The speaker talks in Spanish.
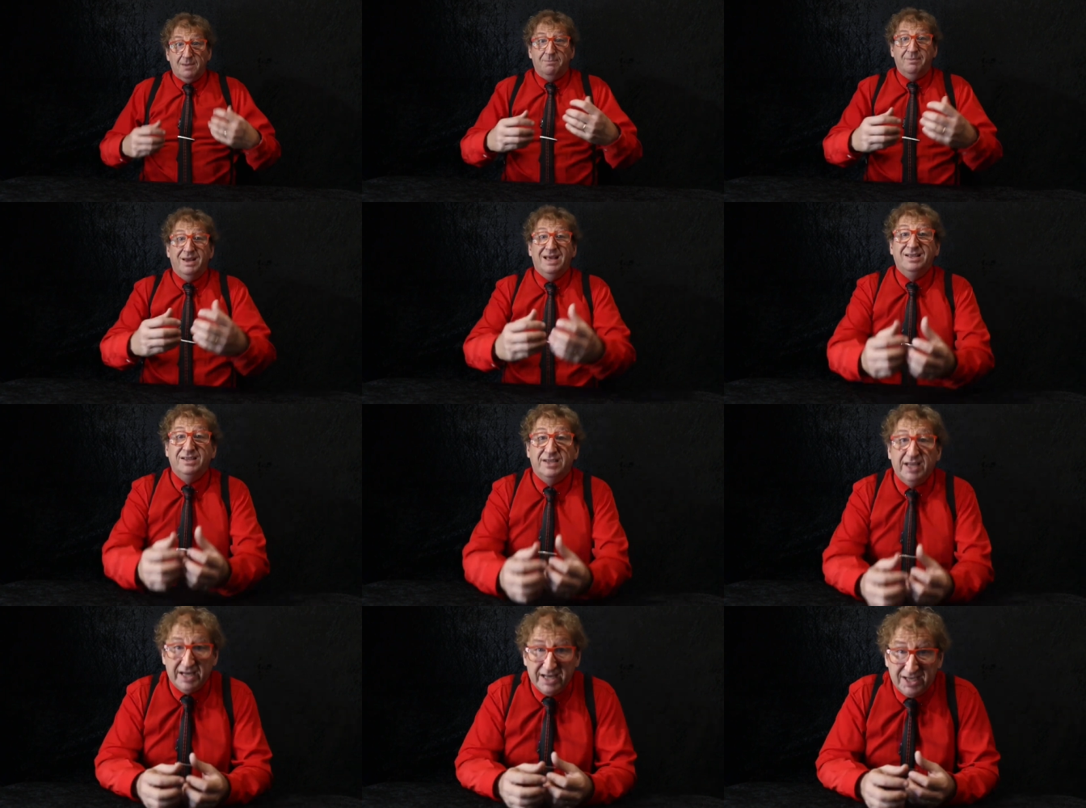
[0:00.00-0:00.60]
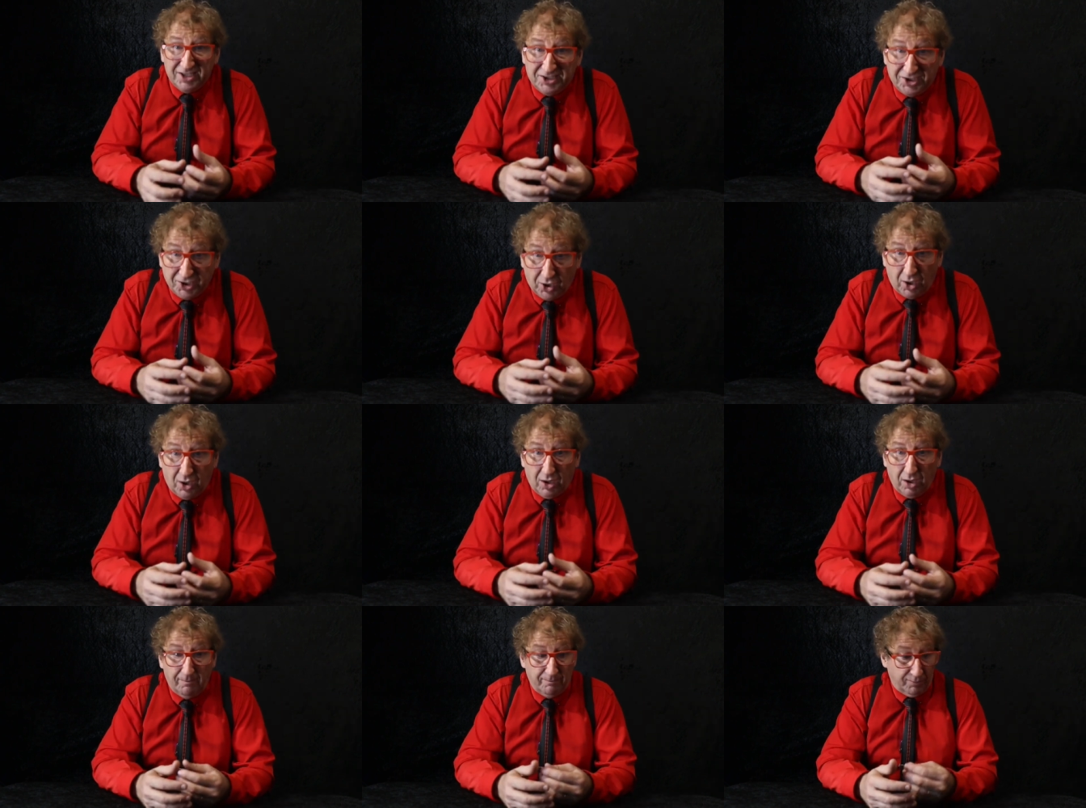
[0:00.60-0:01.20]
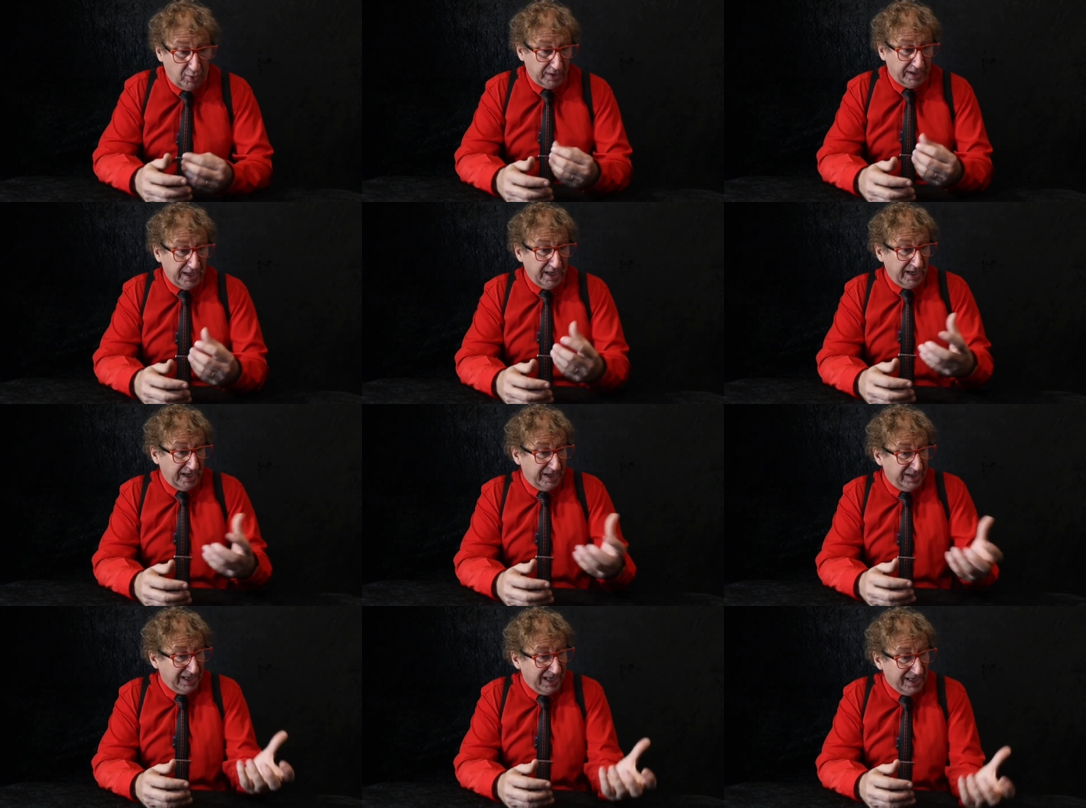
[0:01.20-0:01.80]
Me interesó
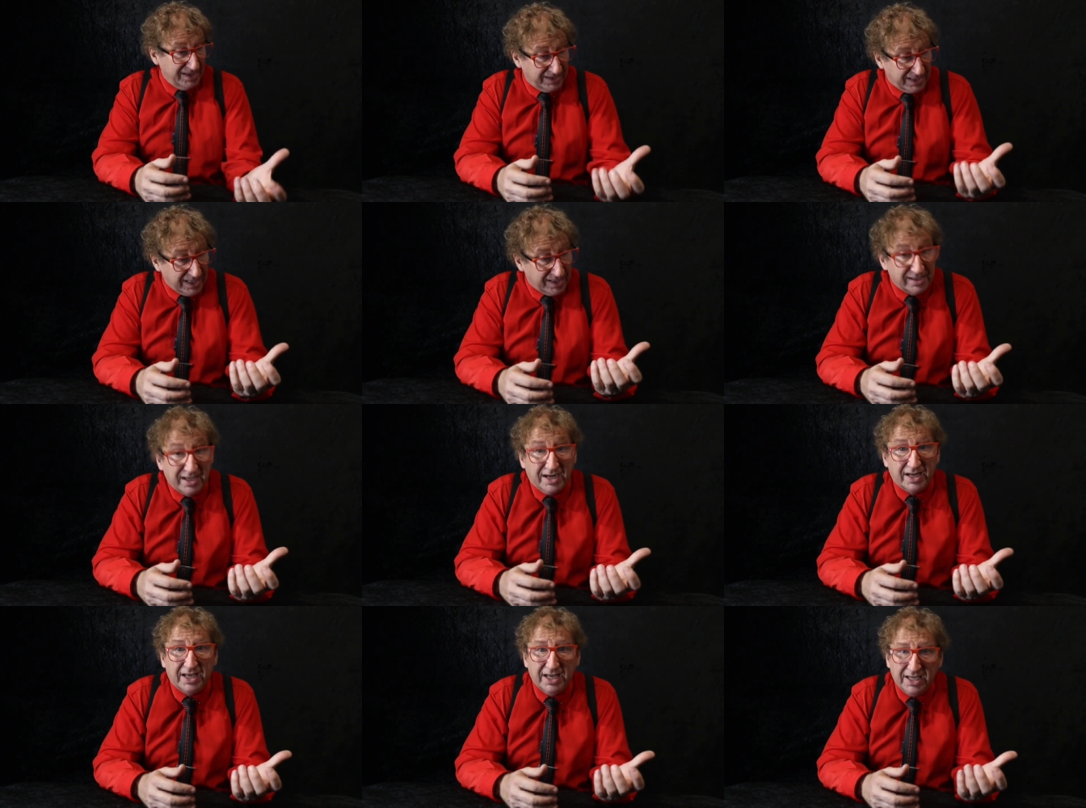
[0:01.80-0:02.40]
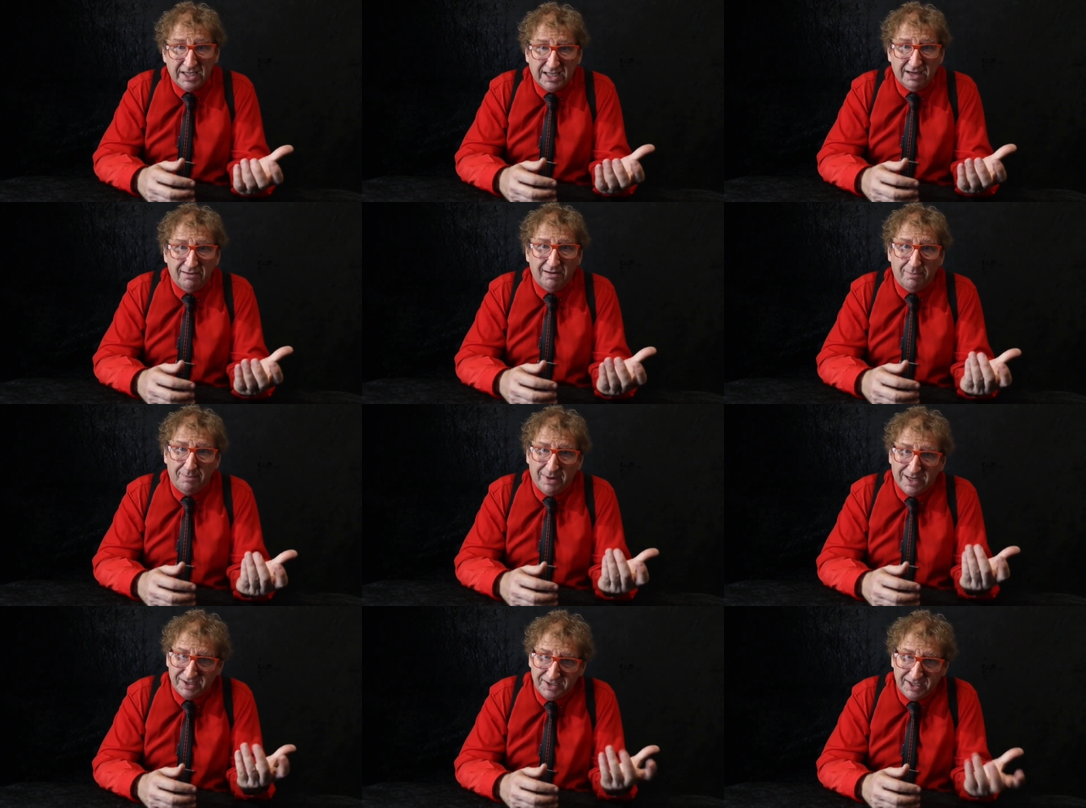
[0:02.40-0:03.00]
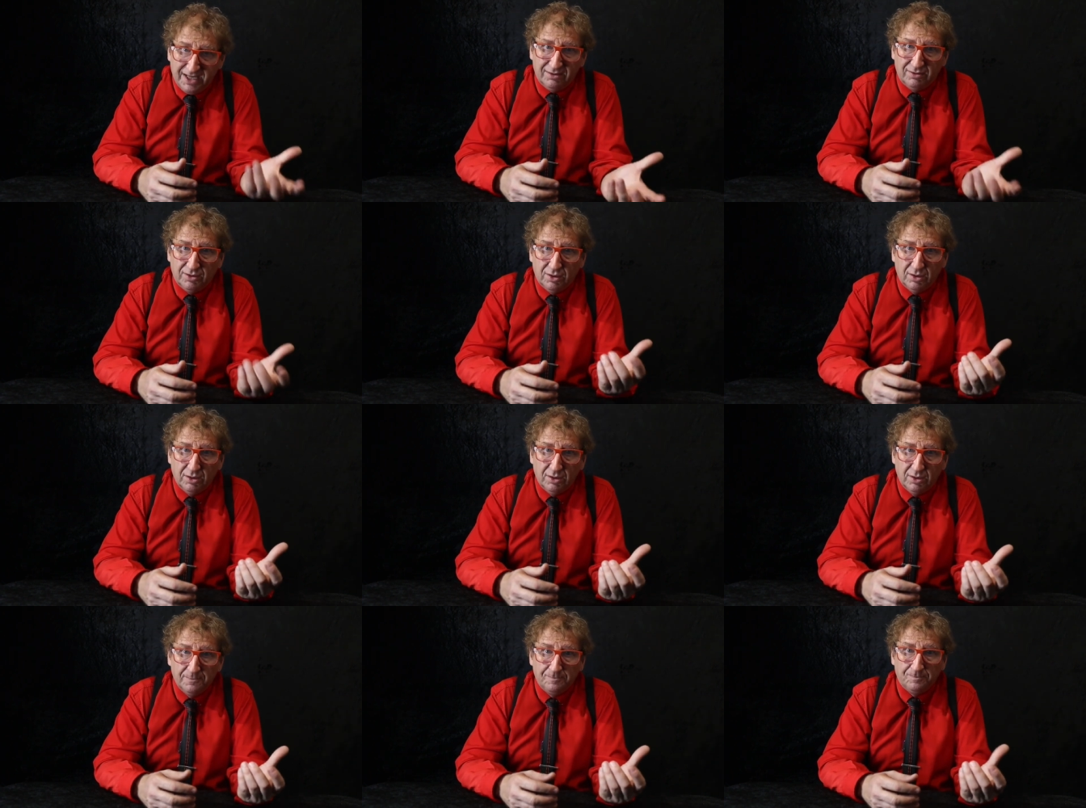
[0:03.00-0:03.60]
porque quería entender qué estaba
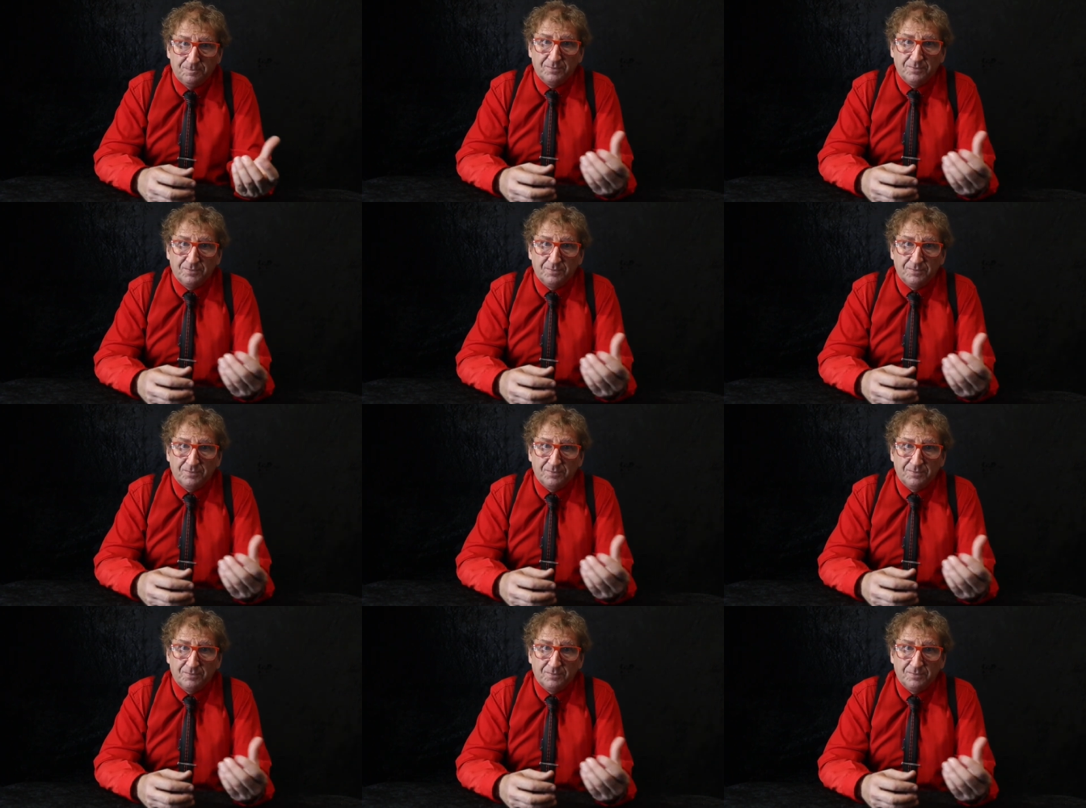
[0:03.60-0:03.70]
pasando,